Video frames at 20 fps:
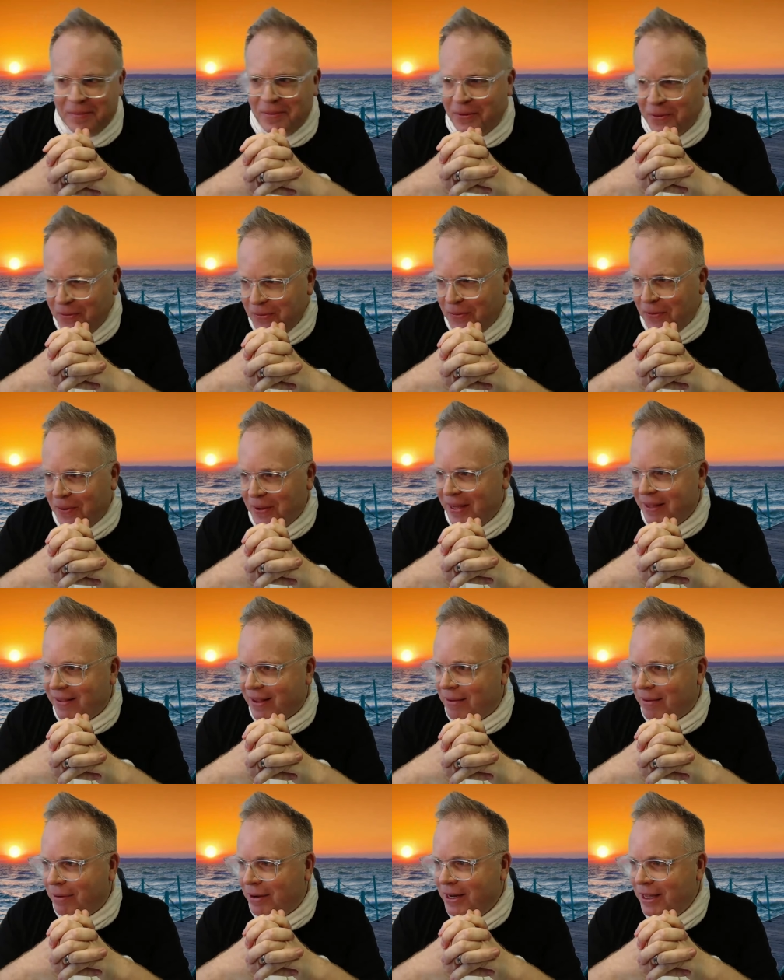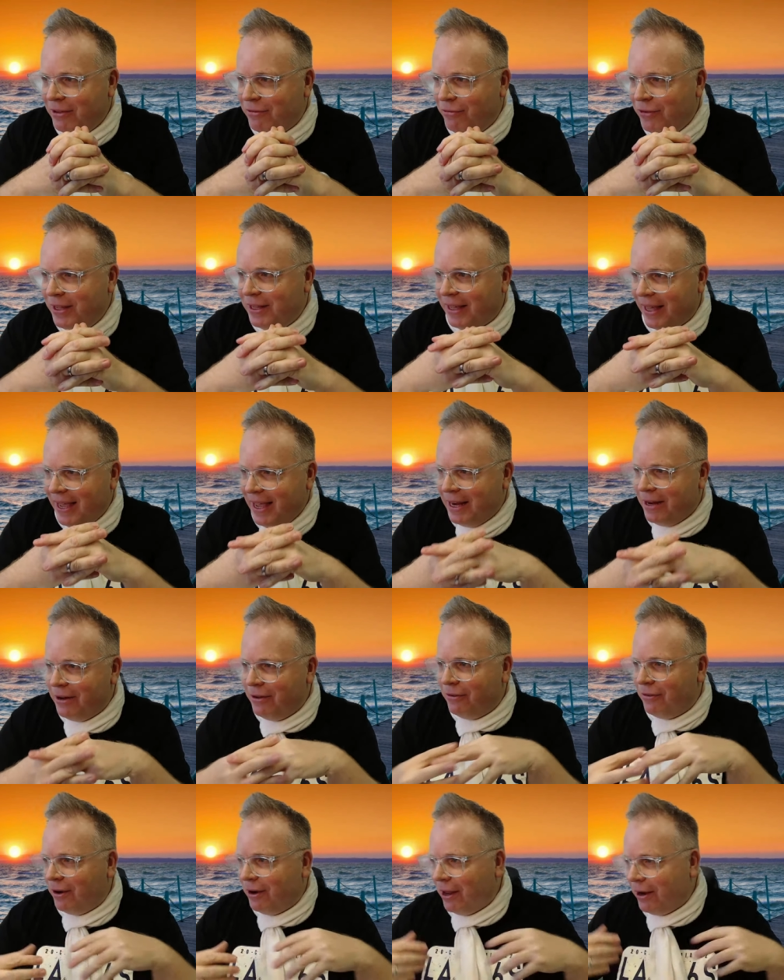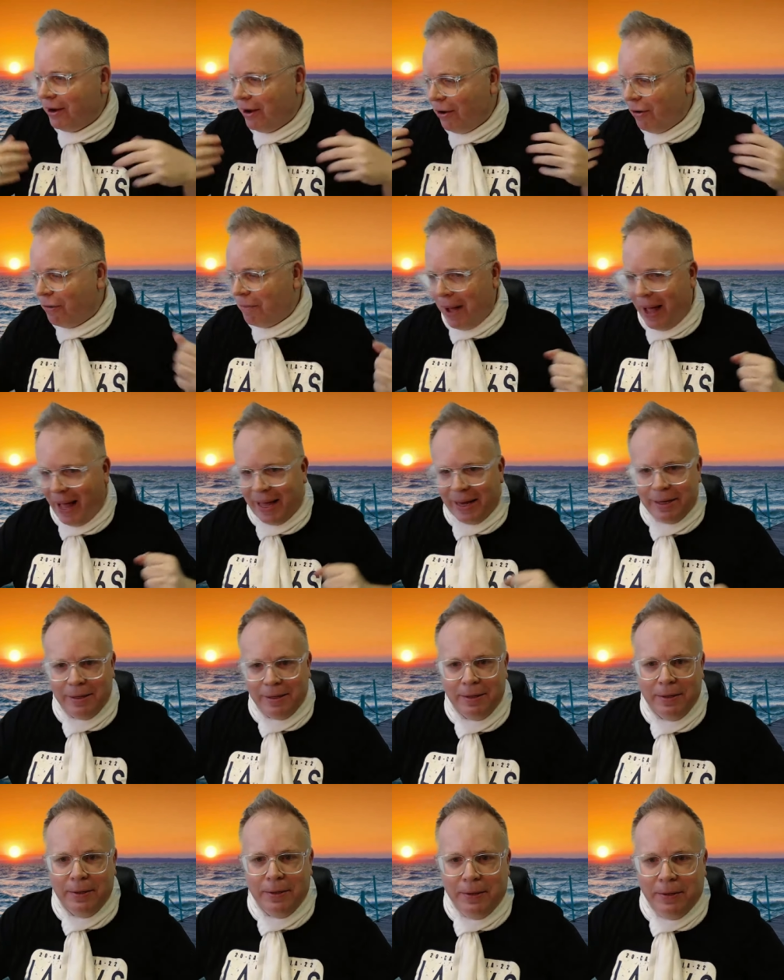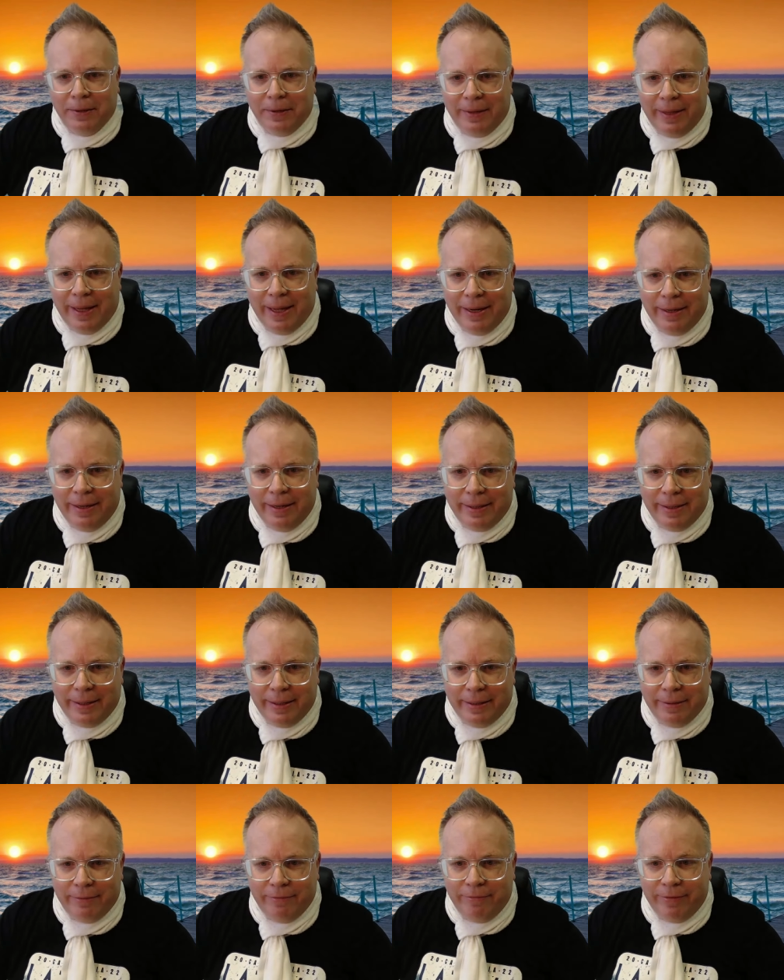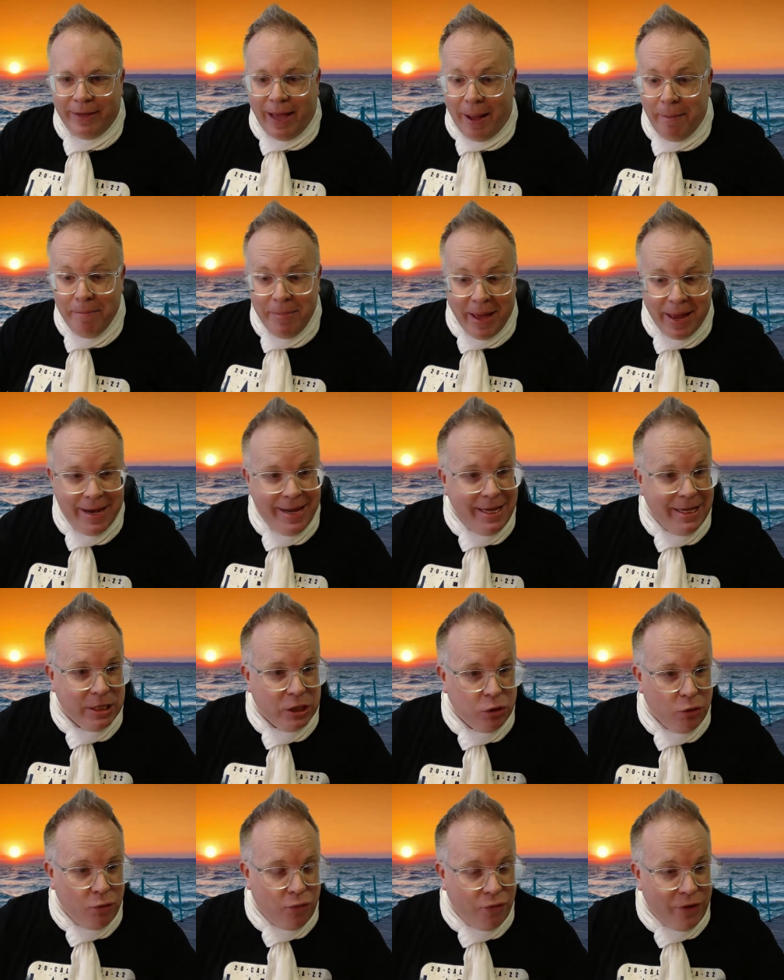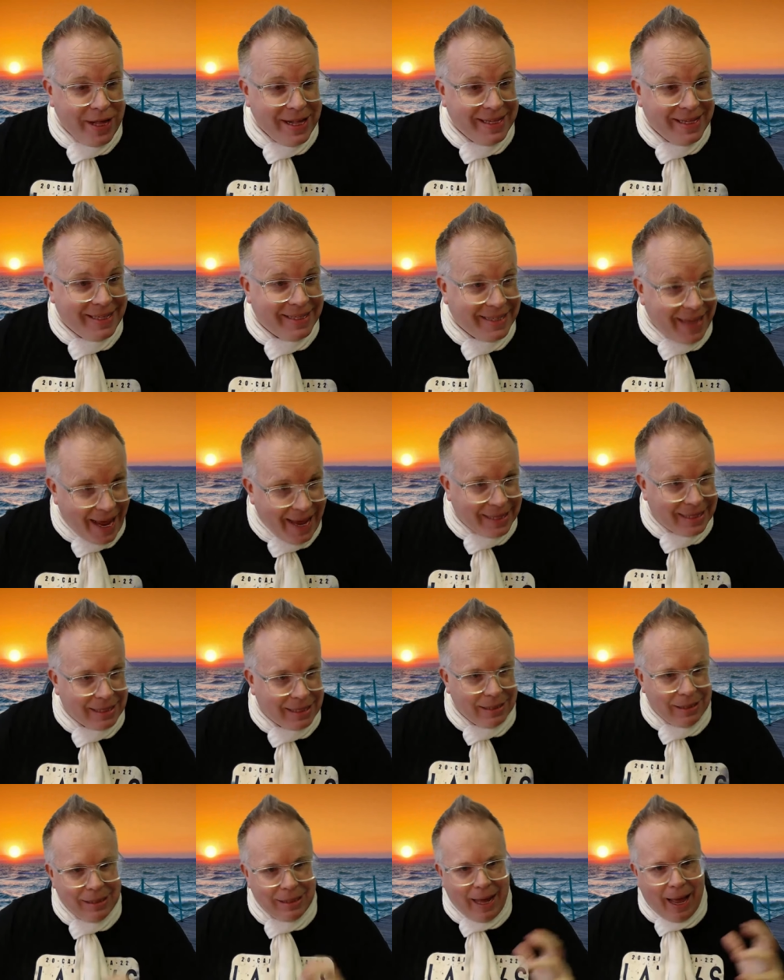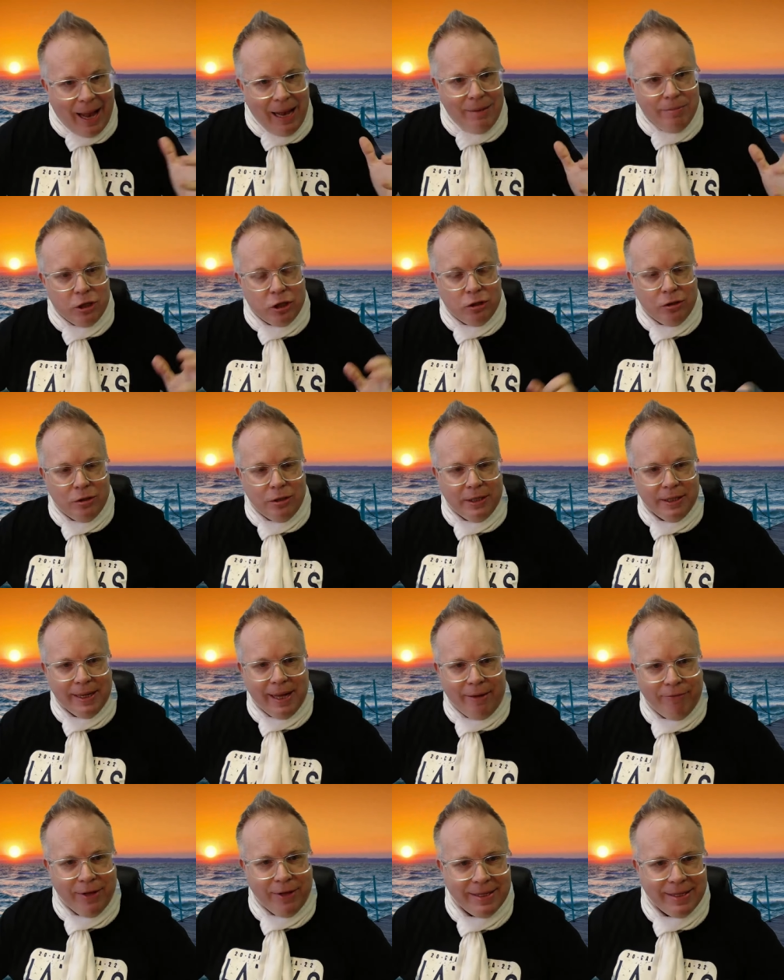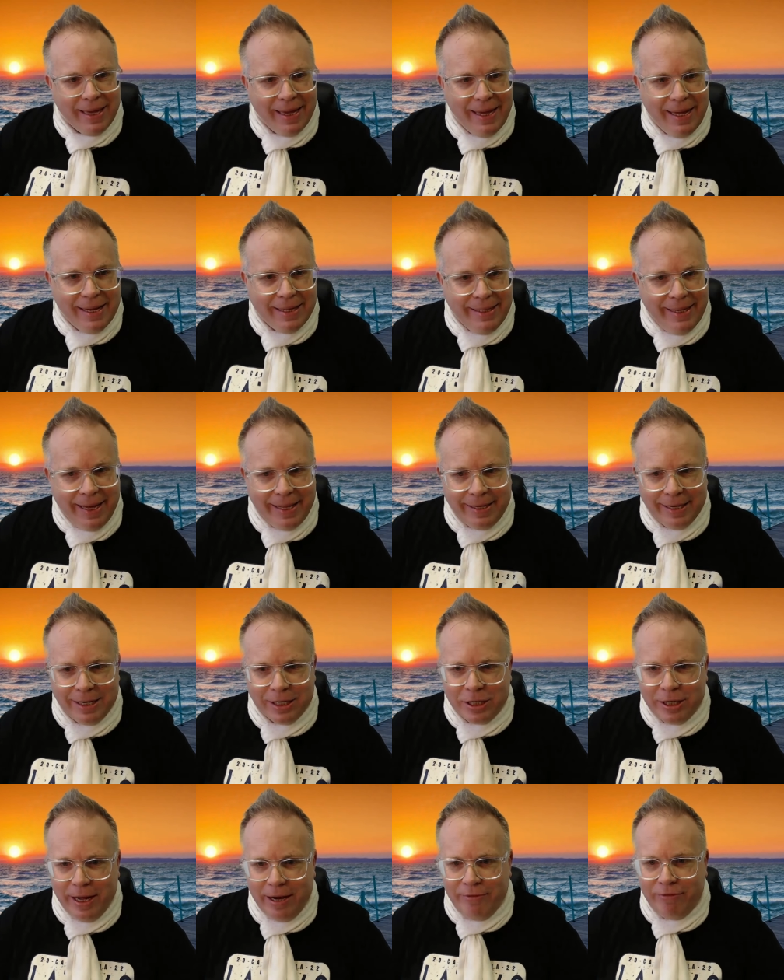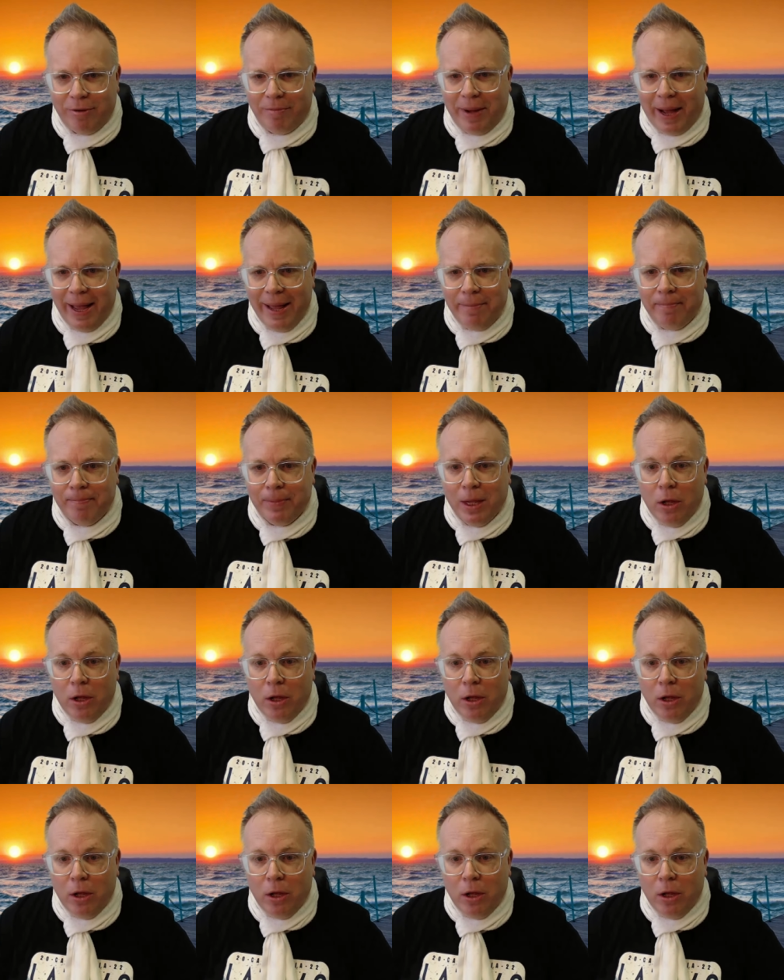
So, jetzt aber nicht viel reden, sondern auch machen, denn äh, wir haben ja nicht so viel Zeit. Ne? Eine halbe Stunde Kaffee trinken, die geht ja schnell vorbei.